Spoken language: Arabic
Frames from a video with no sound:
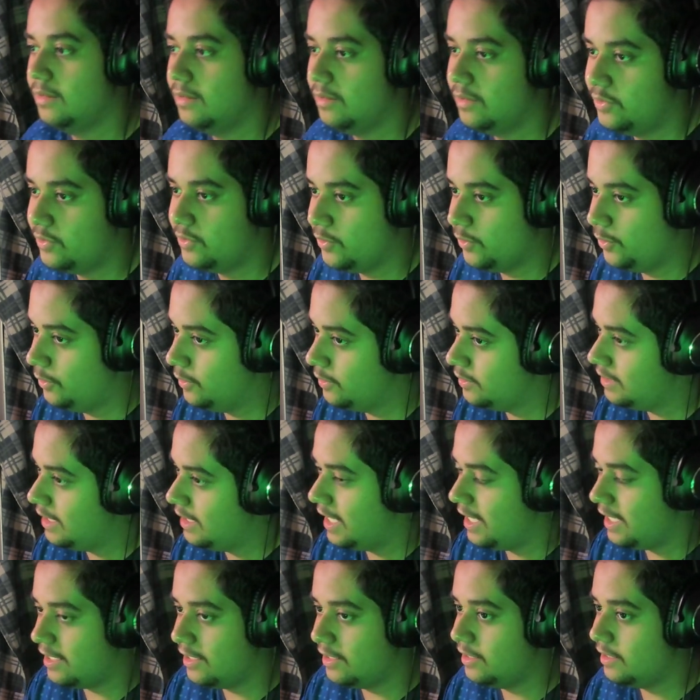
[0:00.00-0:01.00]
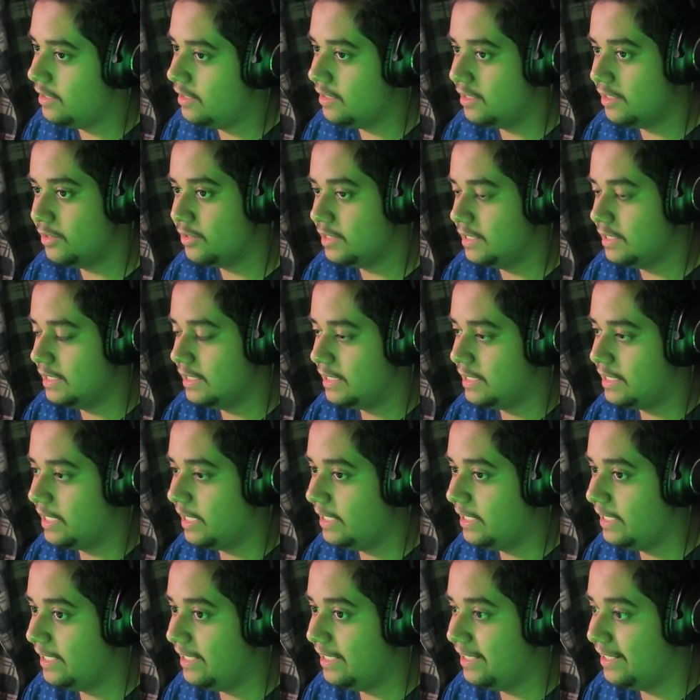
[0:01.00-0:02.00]
سعود يا اخي كل
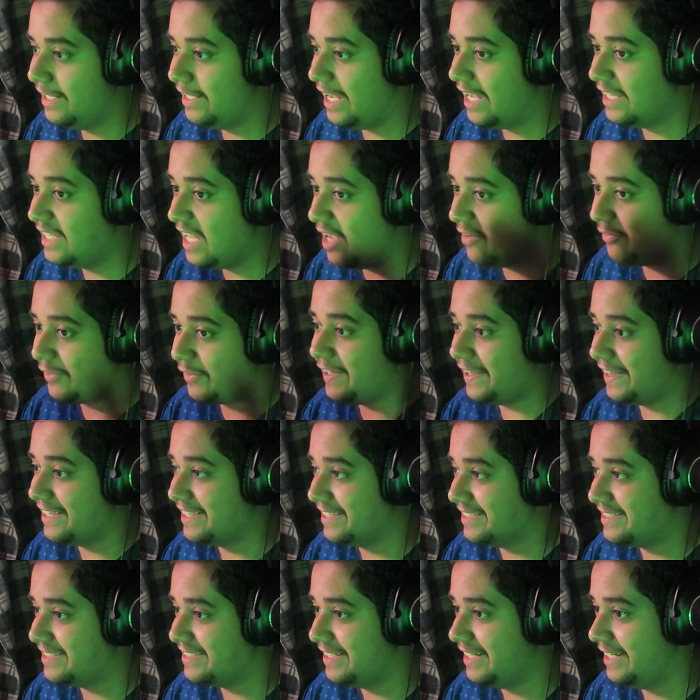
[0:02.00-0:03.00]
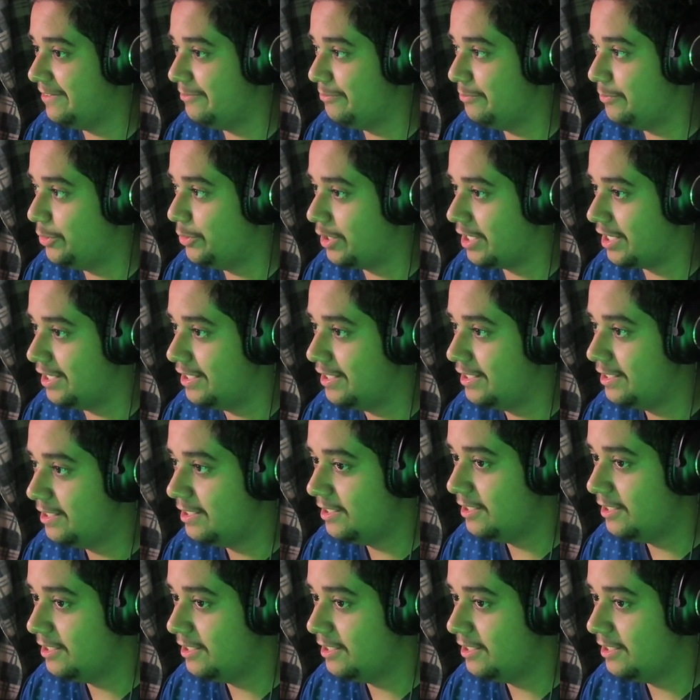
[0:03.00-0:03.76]
اهداف كذا تصير من وراه